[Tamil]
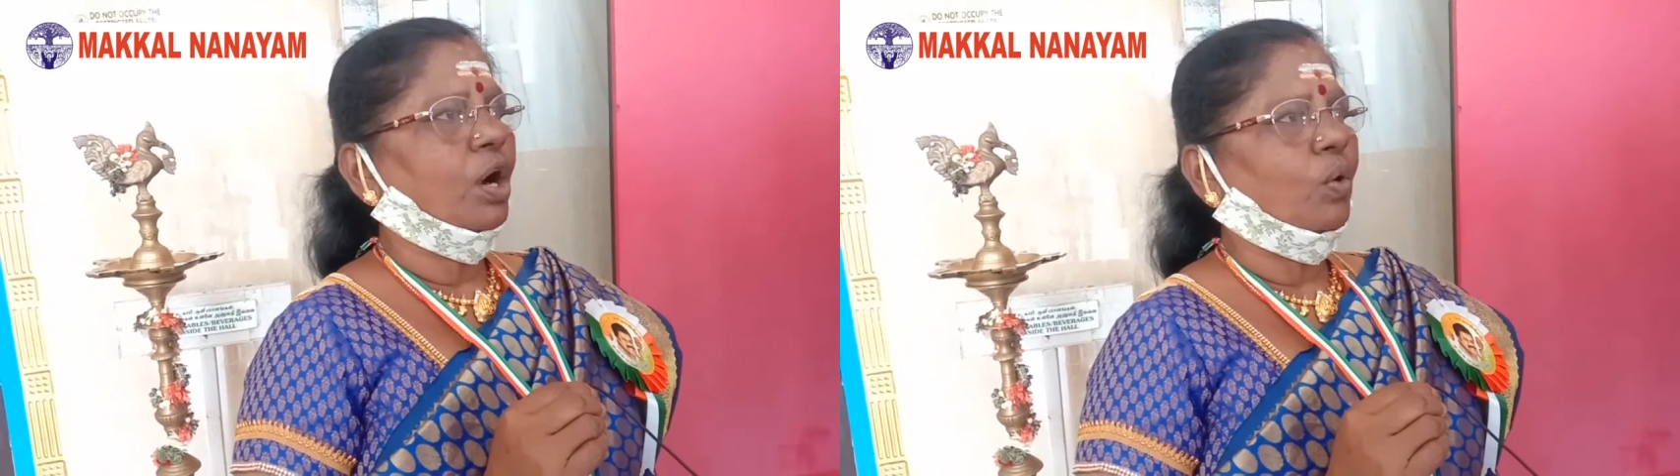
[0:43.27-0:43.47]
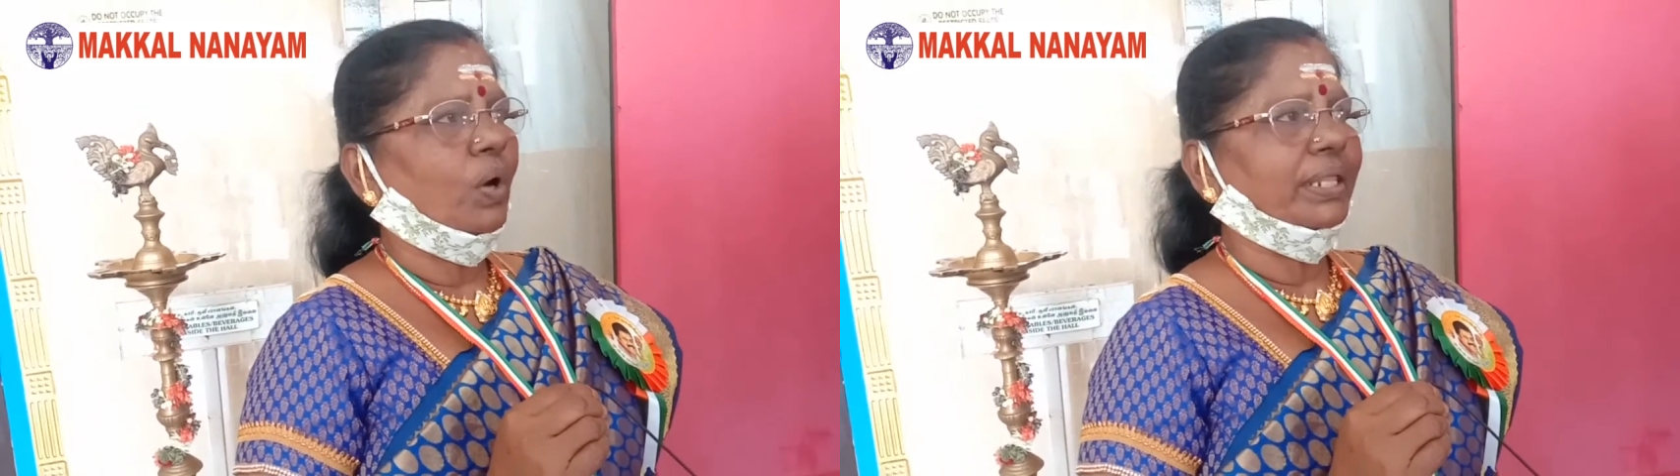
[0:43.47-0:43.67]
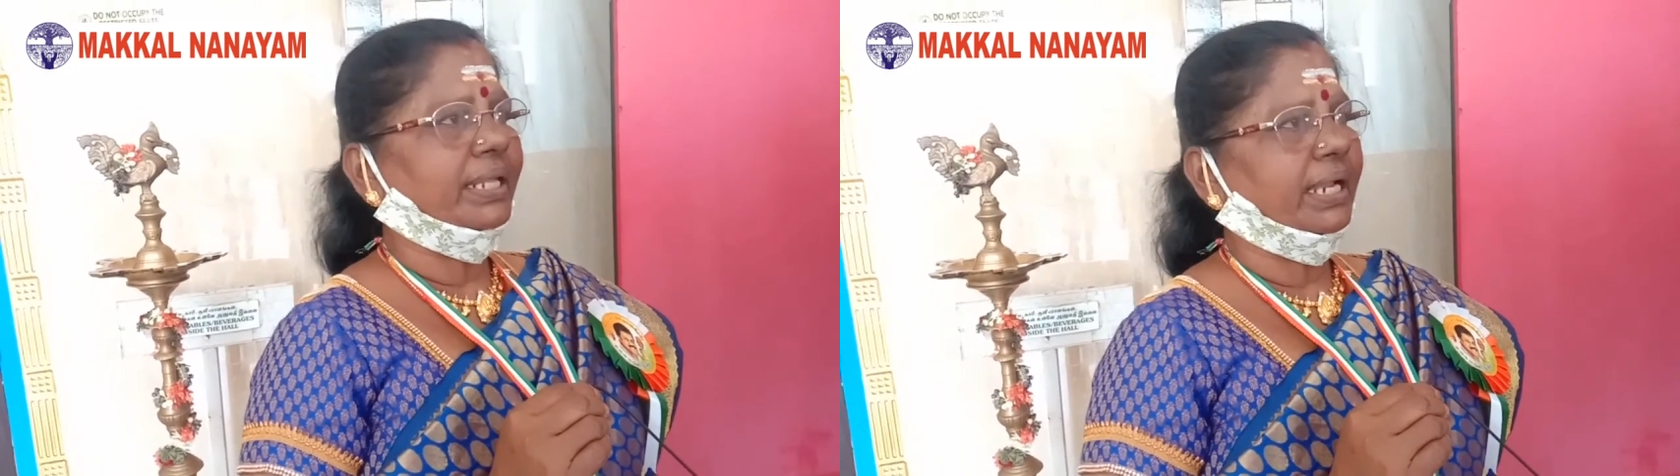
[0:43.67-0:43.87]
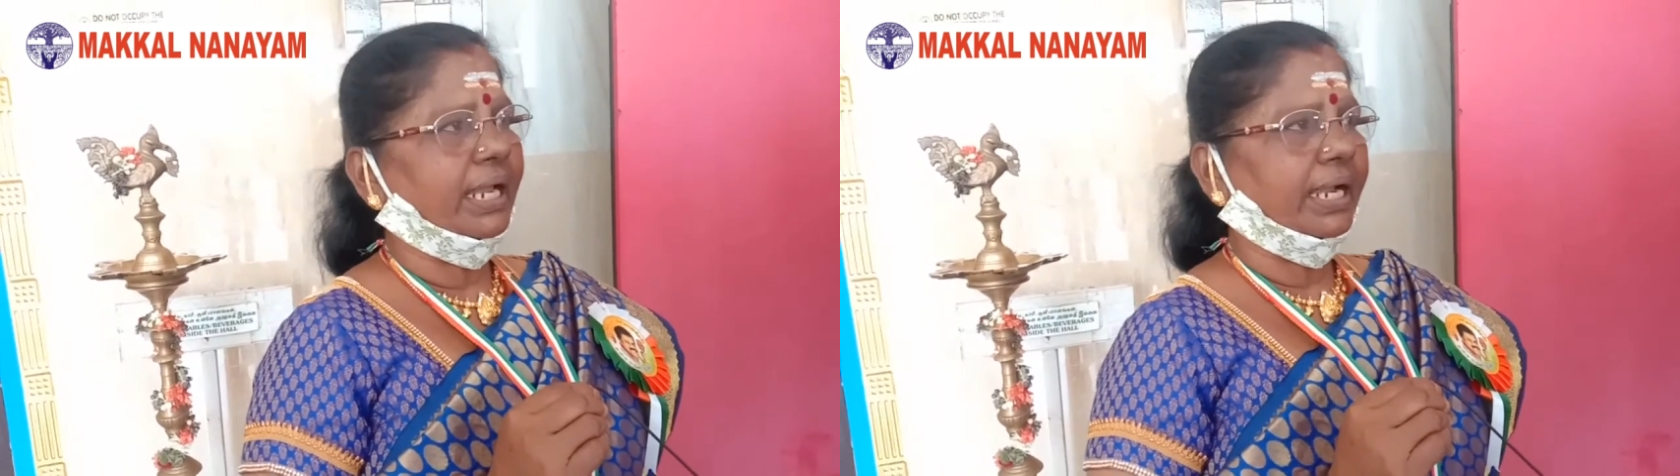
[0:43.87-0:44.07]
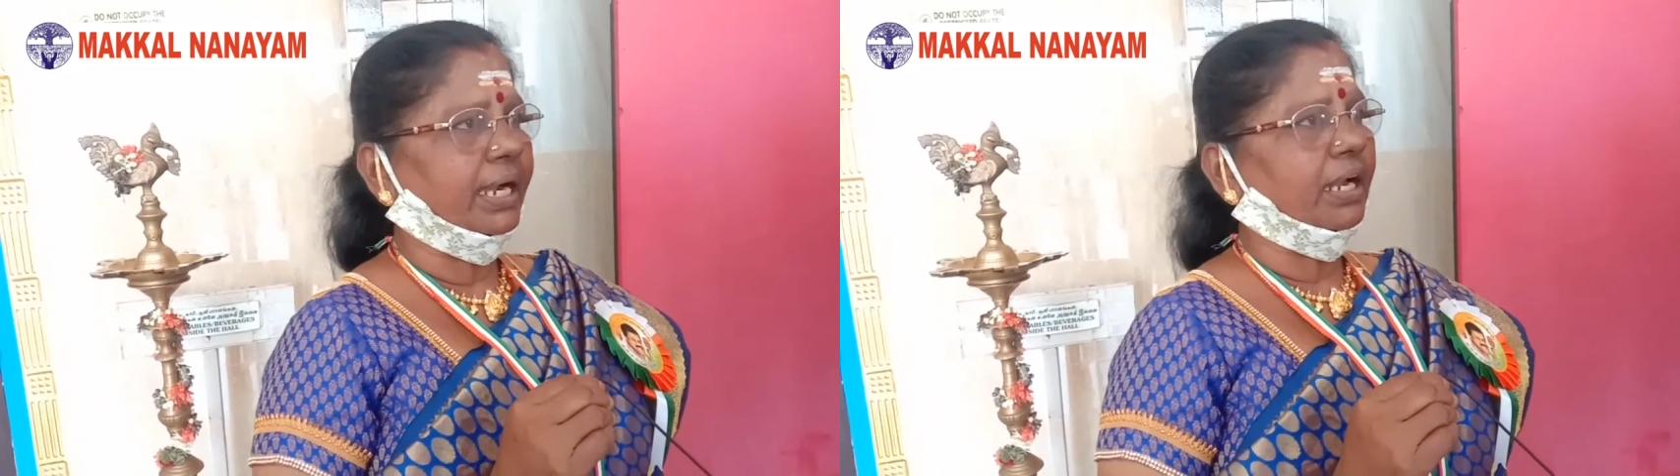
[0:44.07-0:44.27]

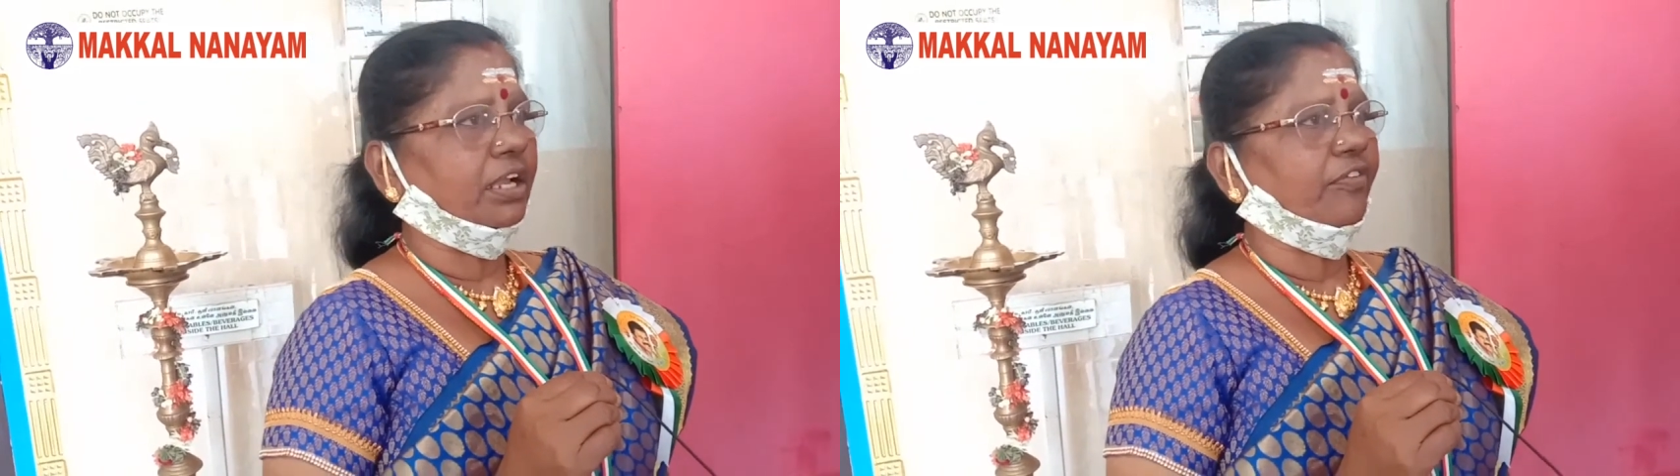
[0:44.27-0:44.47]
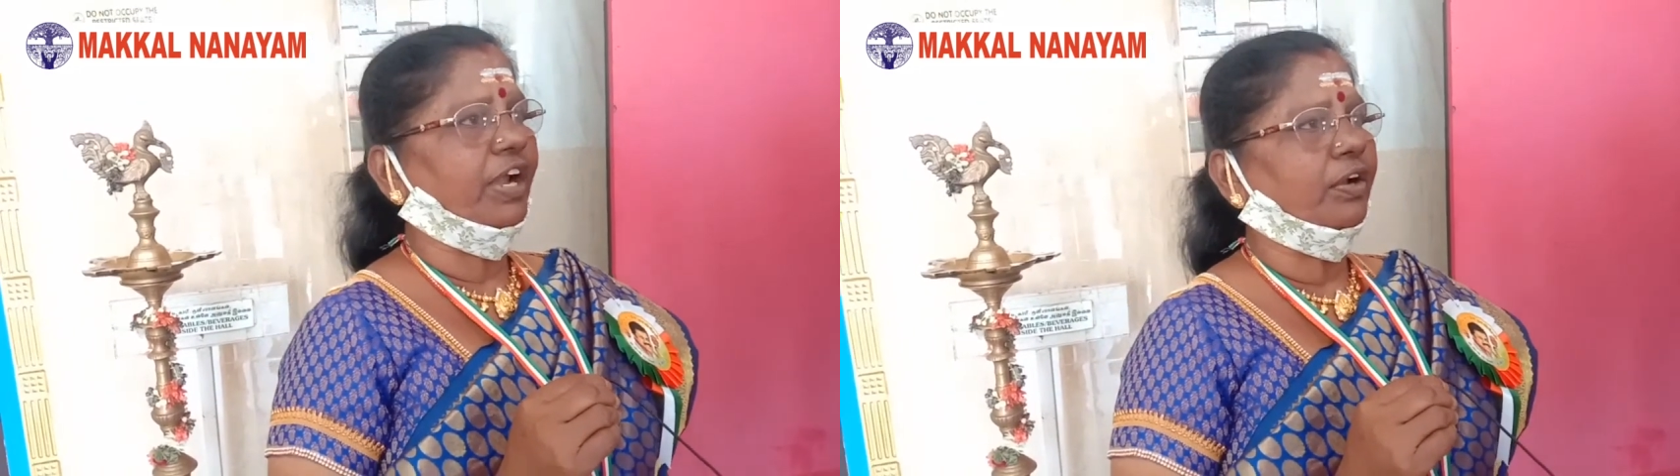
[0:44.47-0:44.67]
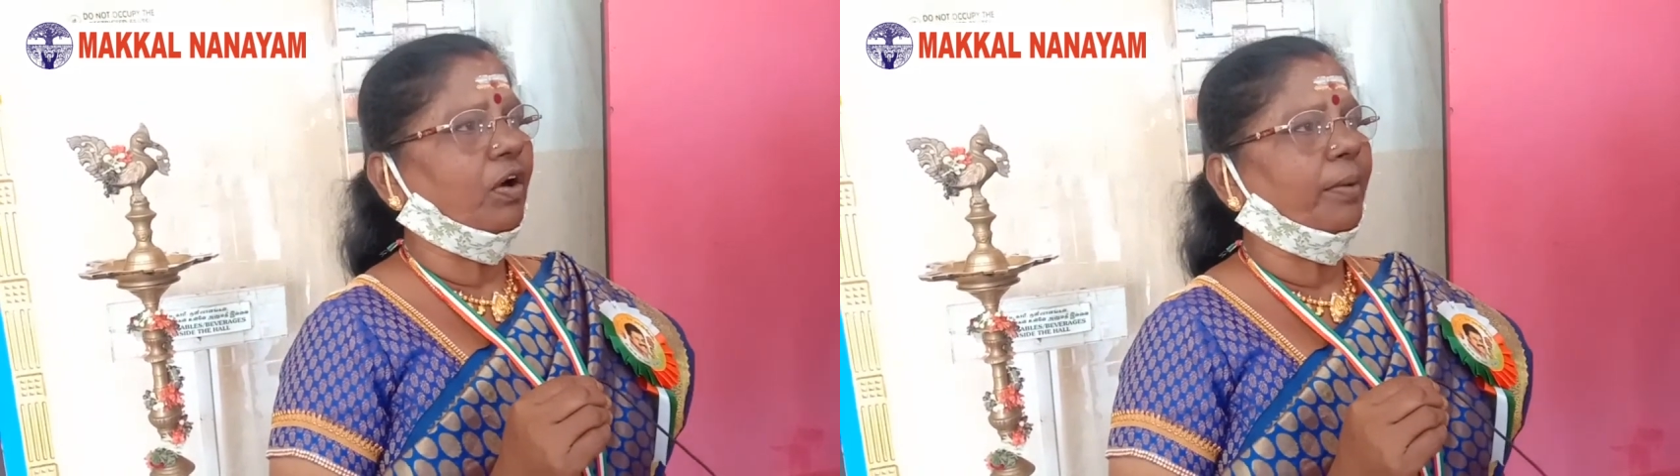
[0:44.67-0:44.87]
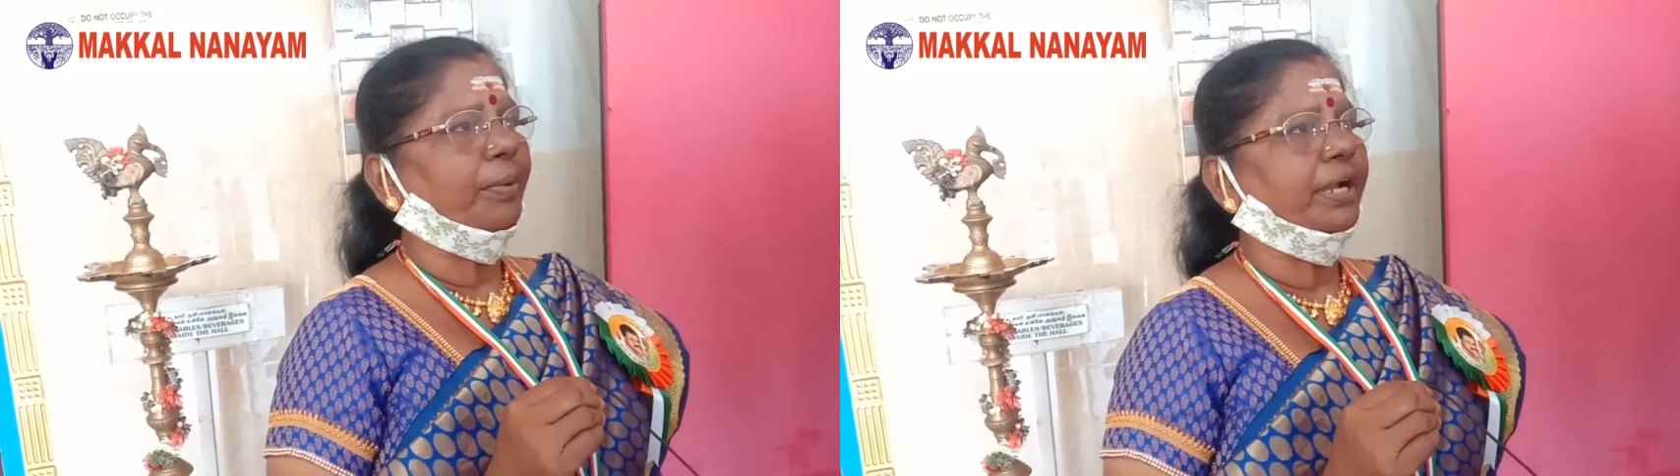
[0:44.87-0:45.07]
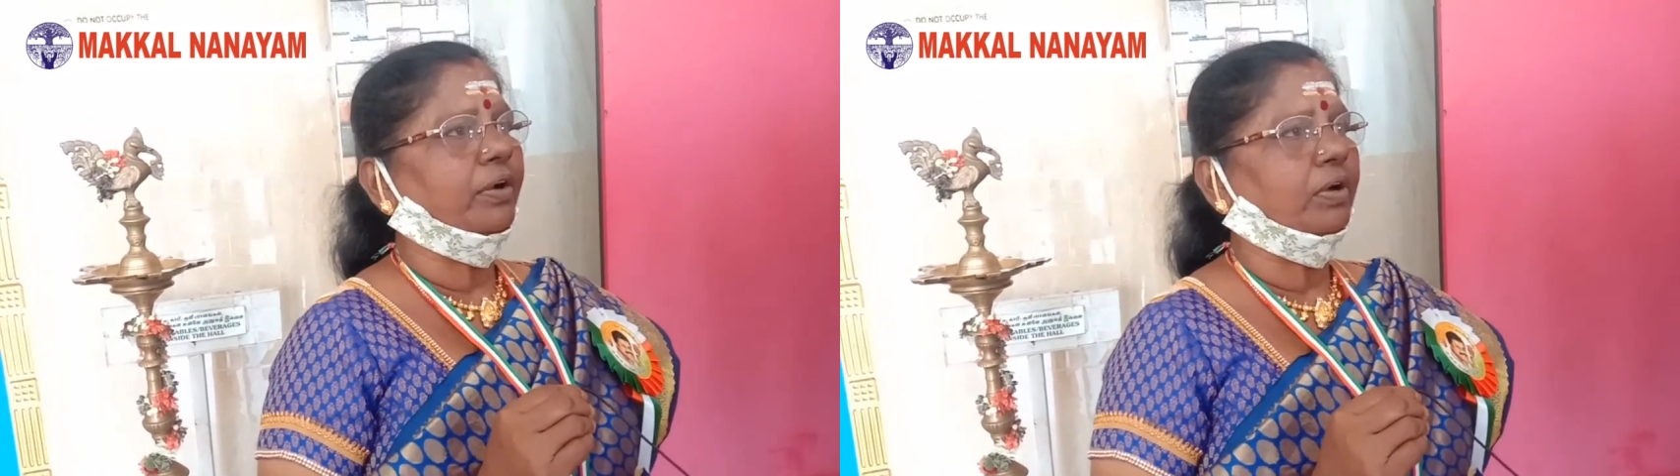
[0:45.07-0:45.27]
குழந்தைங்களாம் எங்களுக்கு வேணும்
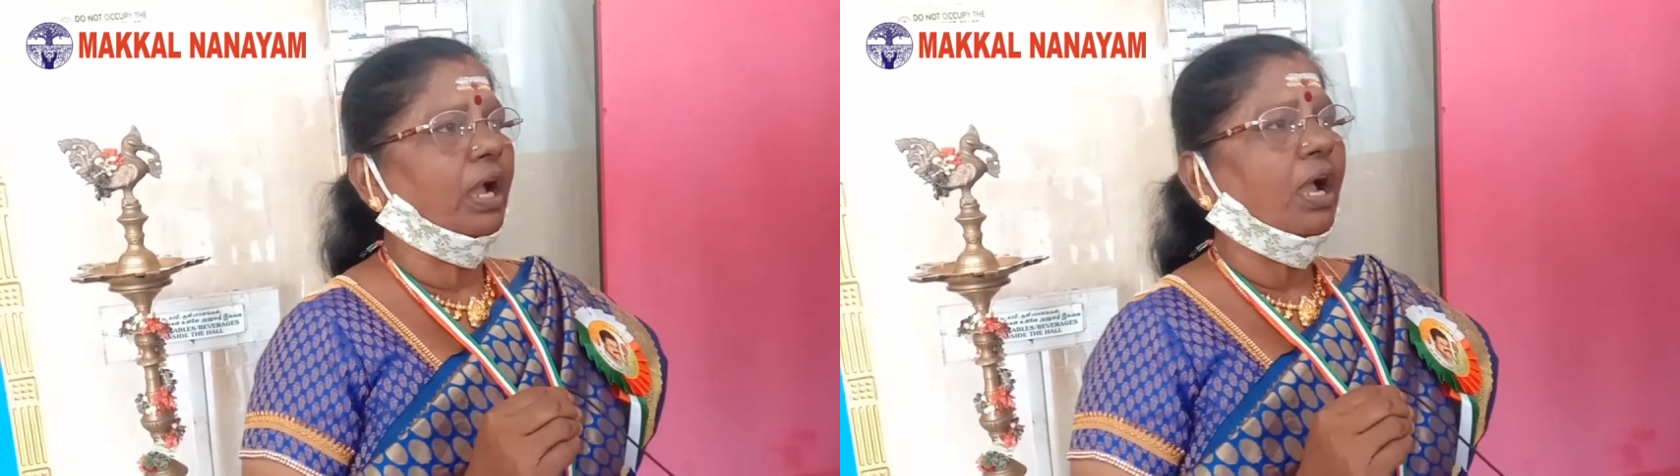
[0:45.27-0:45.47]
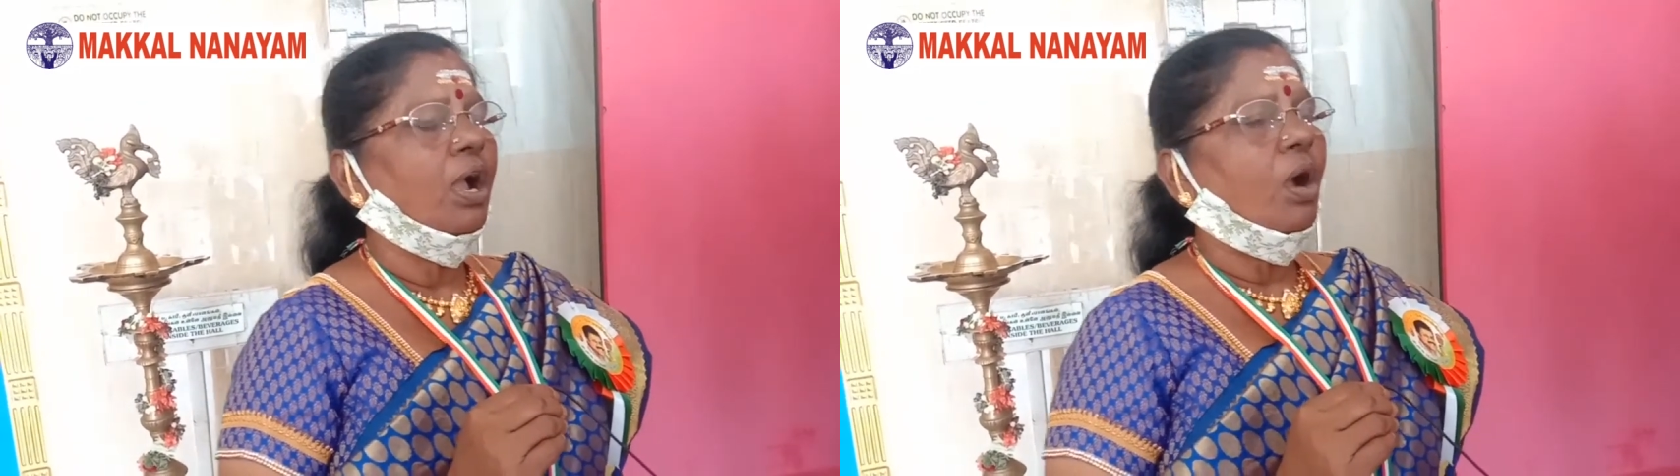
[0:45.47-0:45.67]
அப்படின்னோன்னே